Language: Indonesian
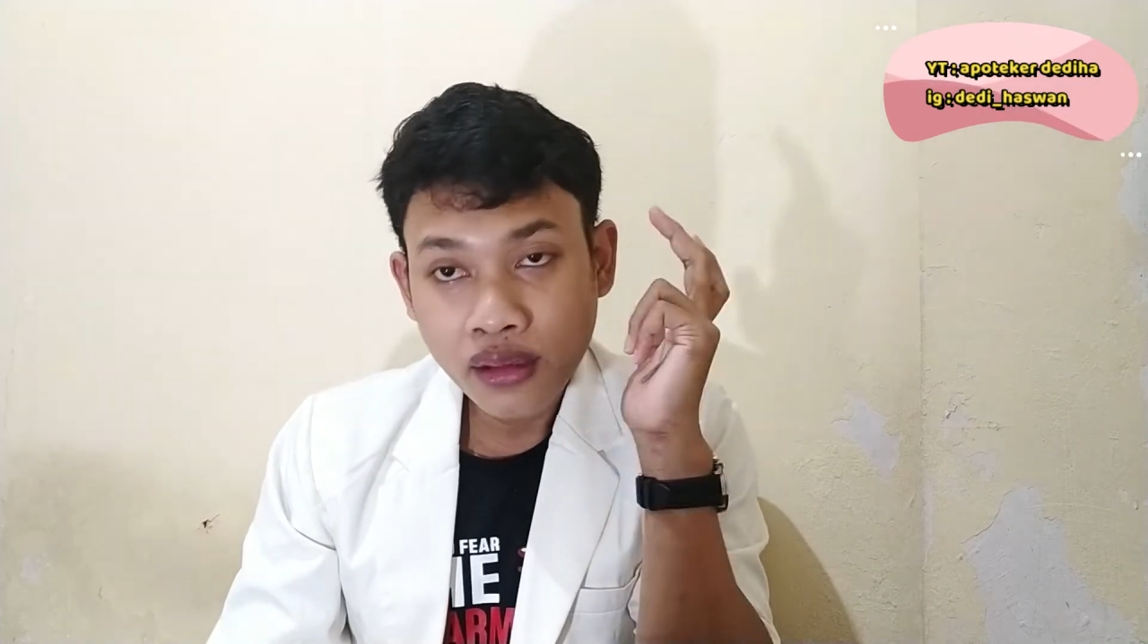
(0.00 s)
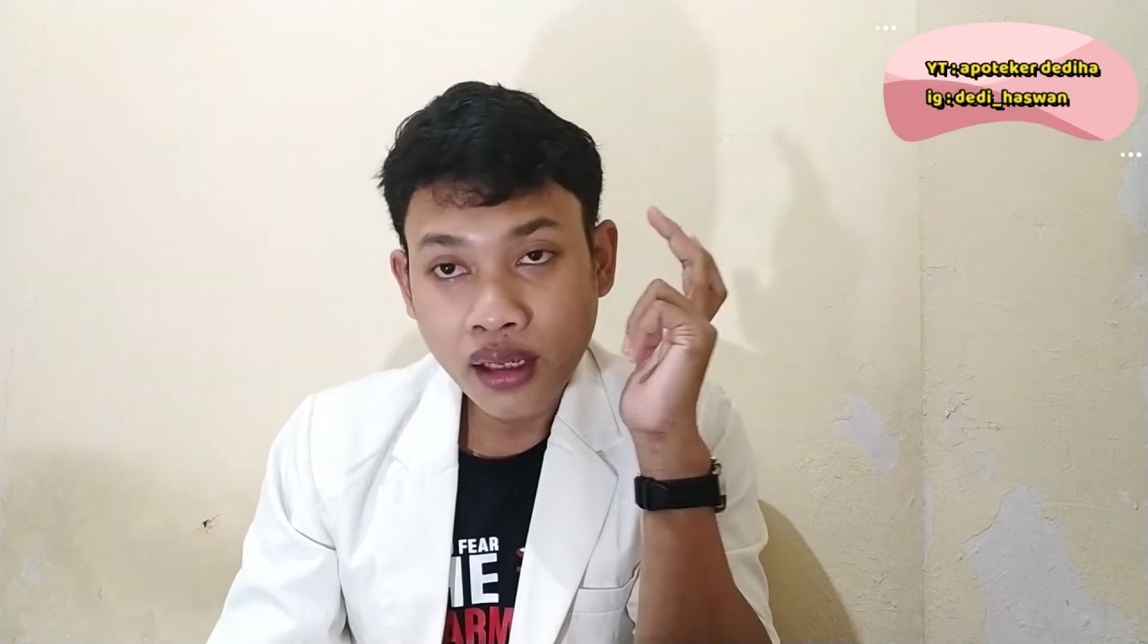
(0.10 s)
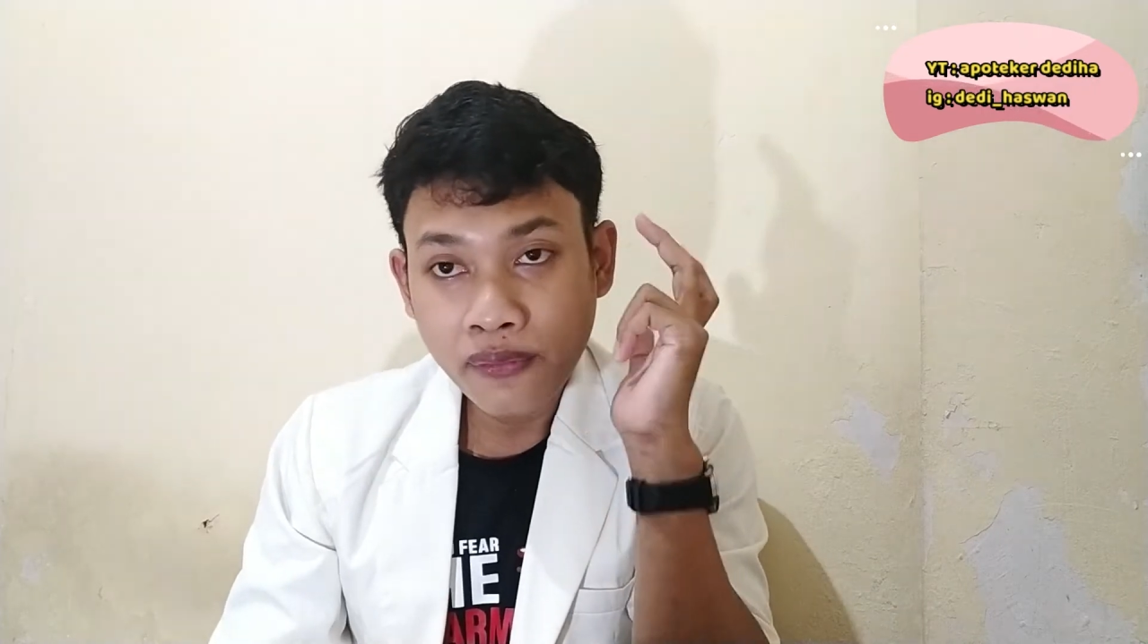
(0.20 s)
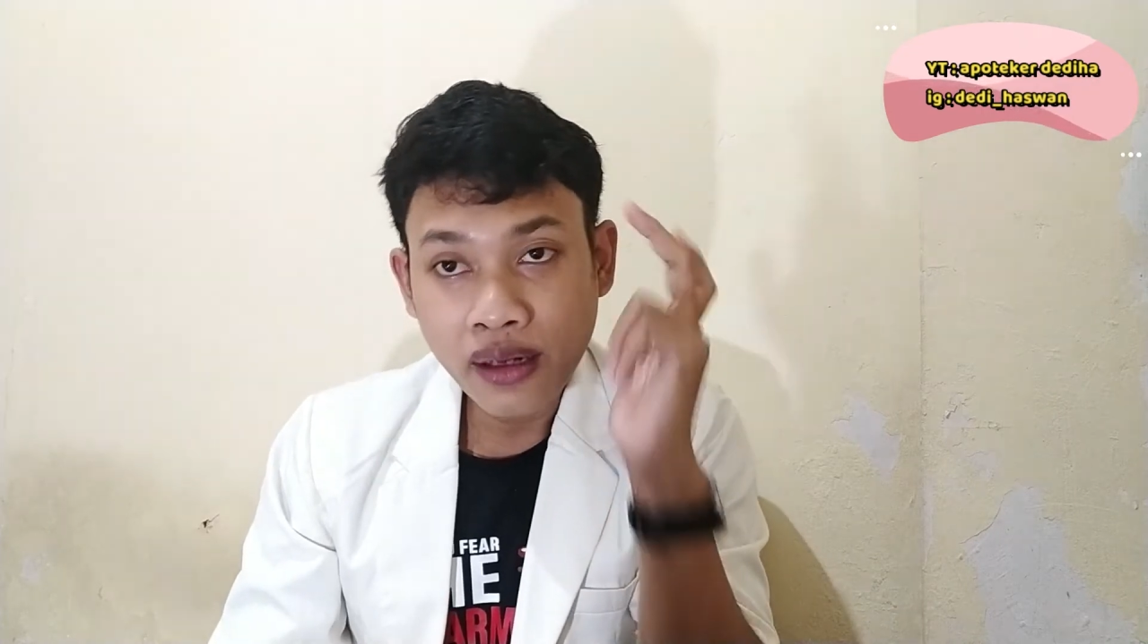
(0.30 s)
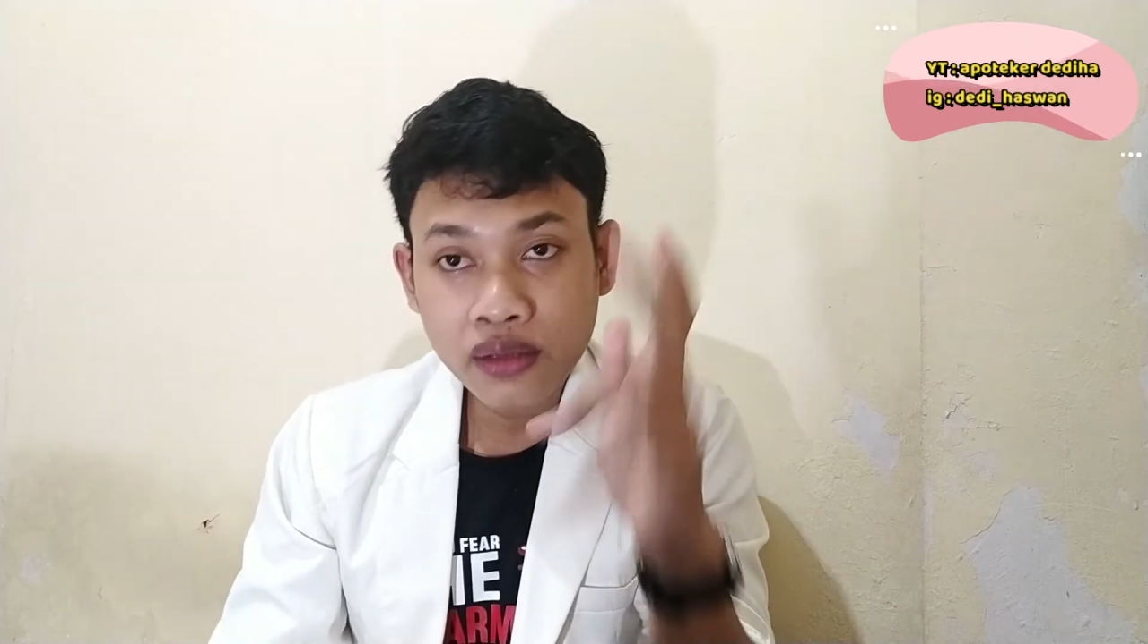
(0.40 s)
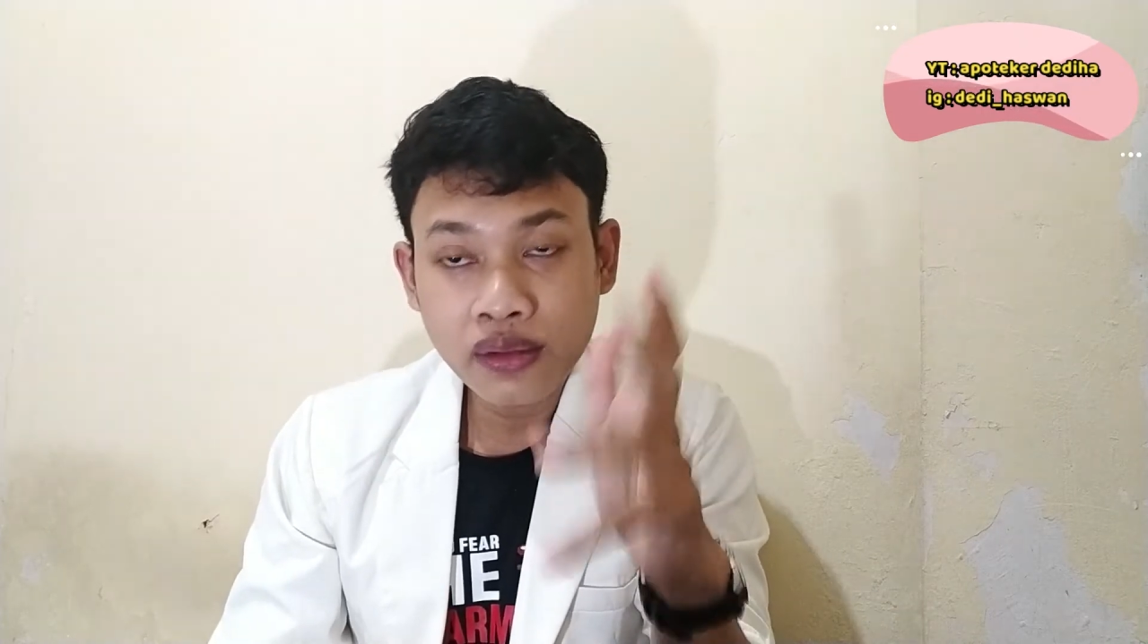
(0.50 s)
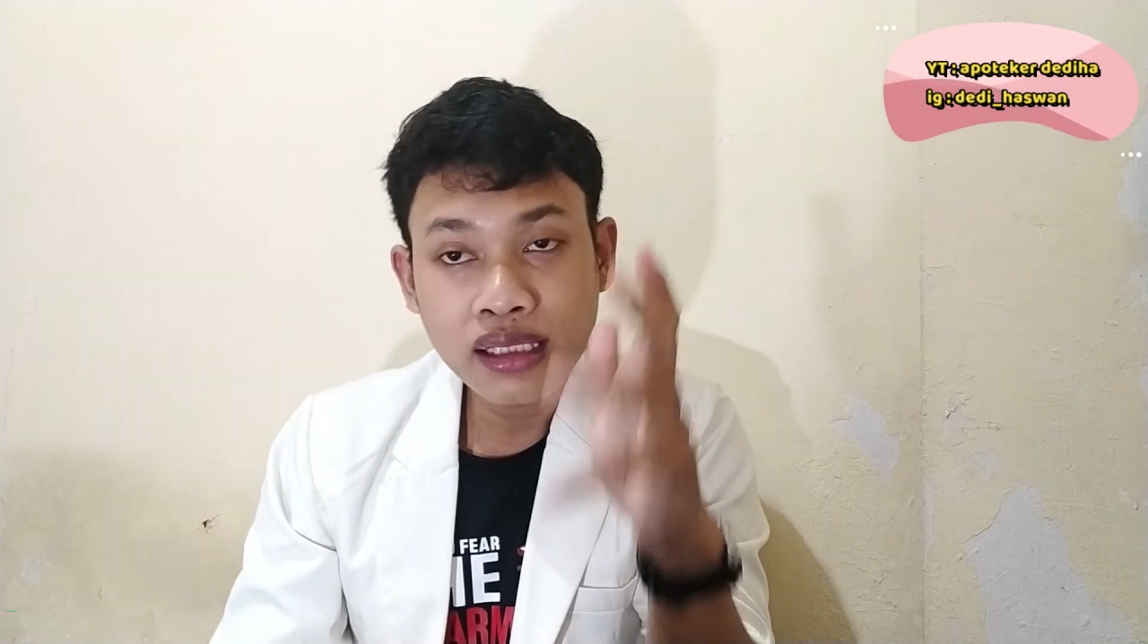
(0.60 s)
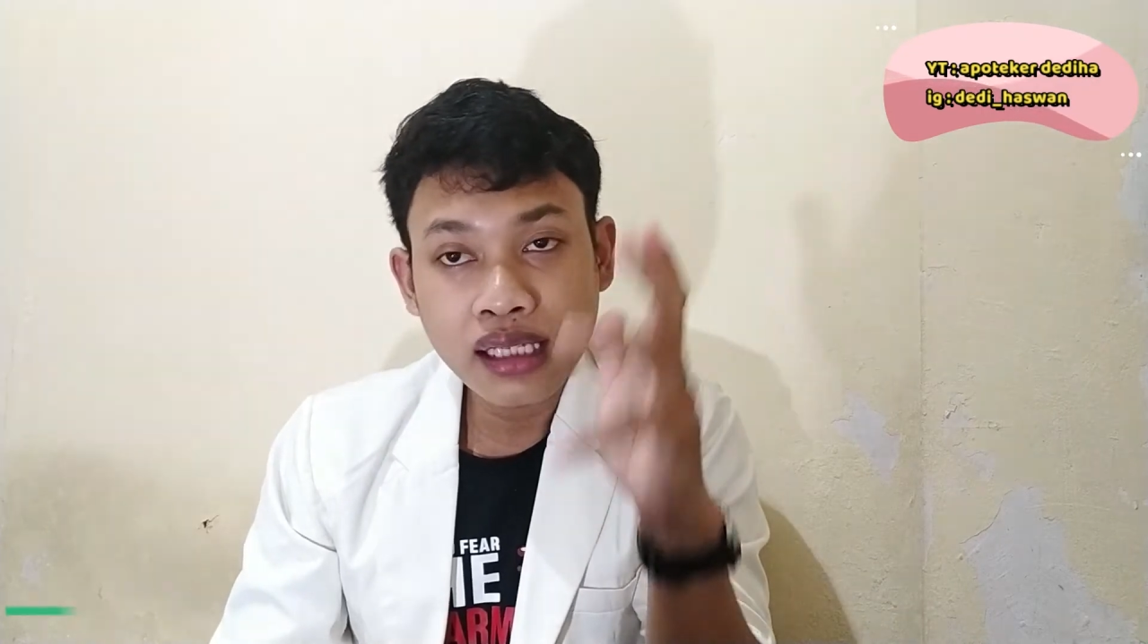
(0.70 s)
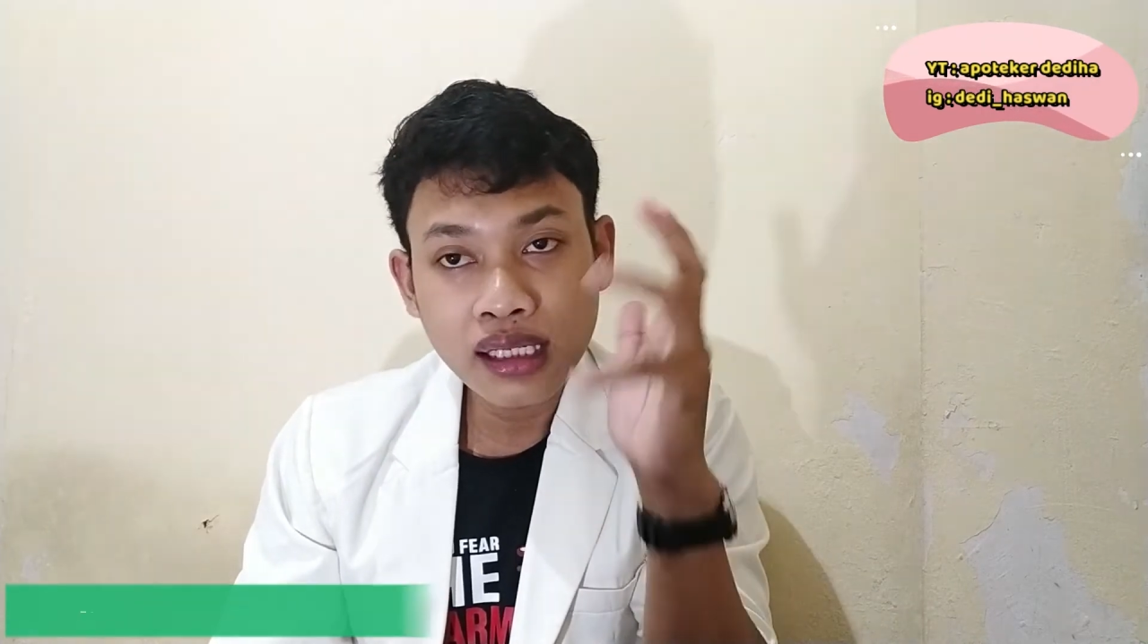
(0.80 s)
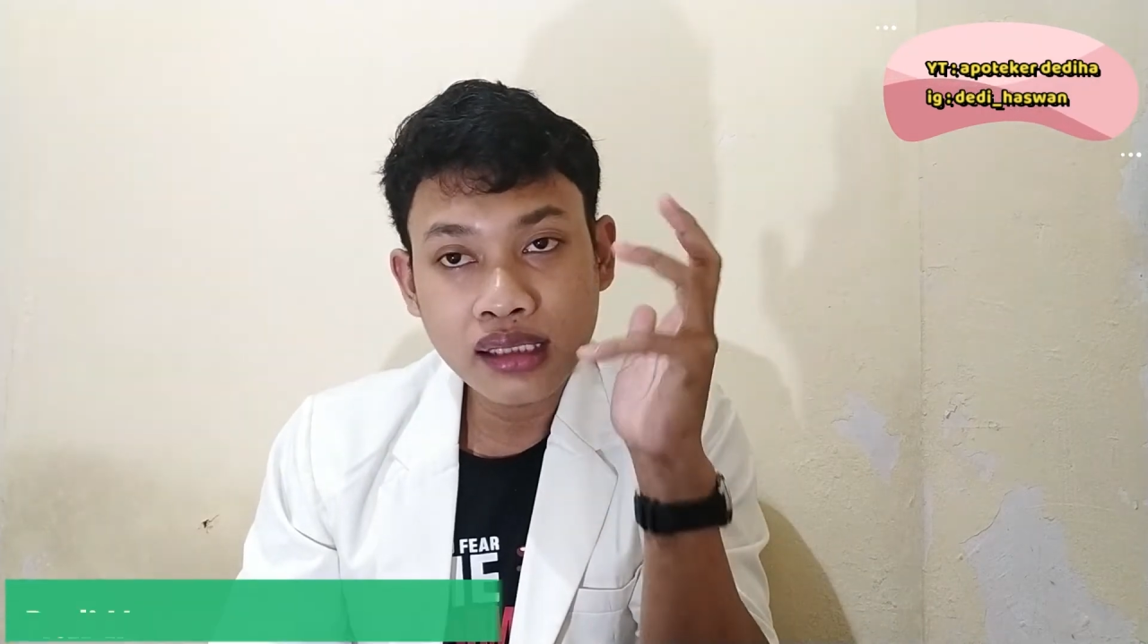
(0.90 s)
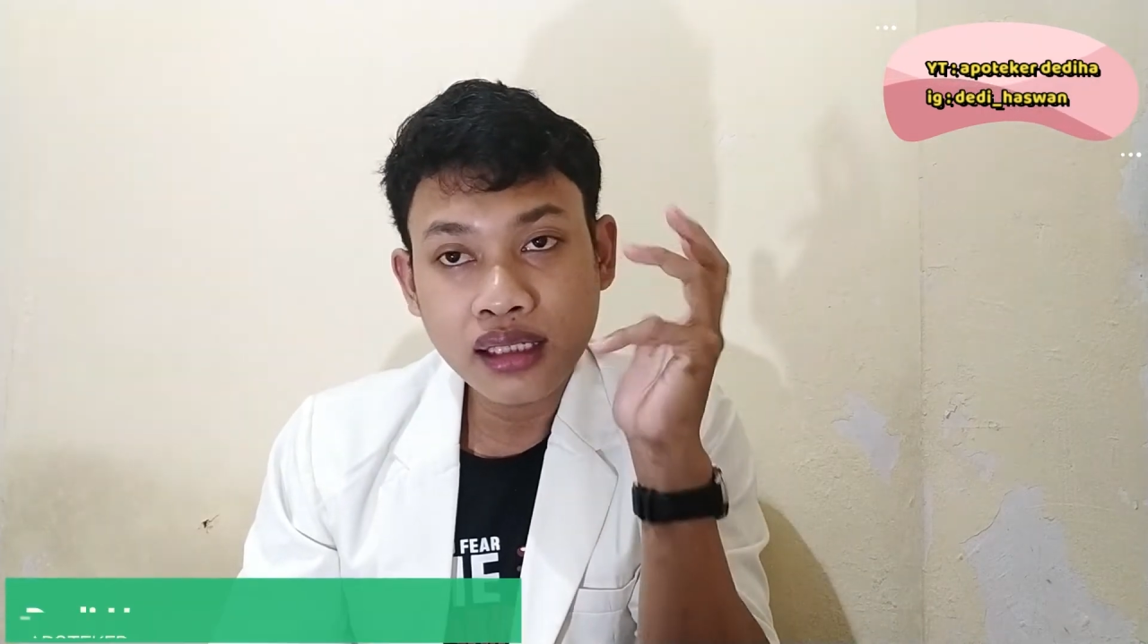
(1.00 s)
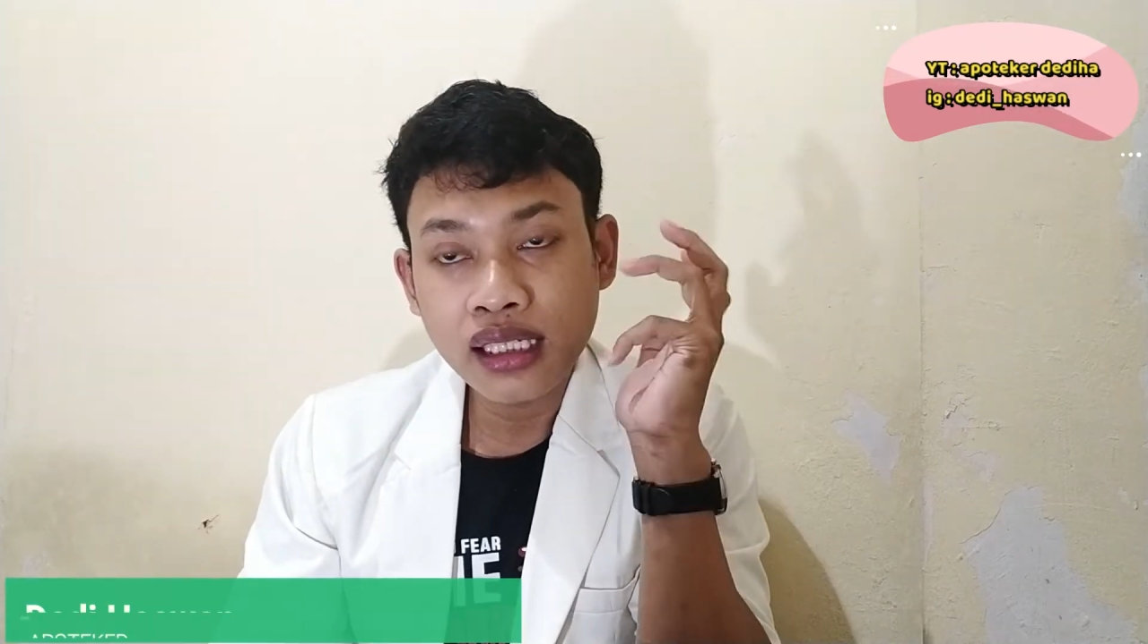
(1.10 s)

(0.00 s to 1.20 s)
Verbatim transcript: Nah, faktor genetik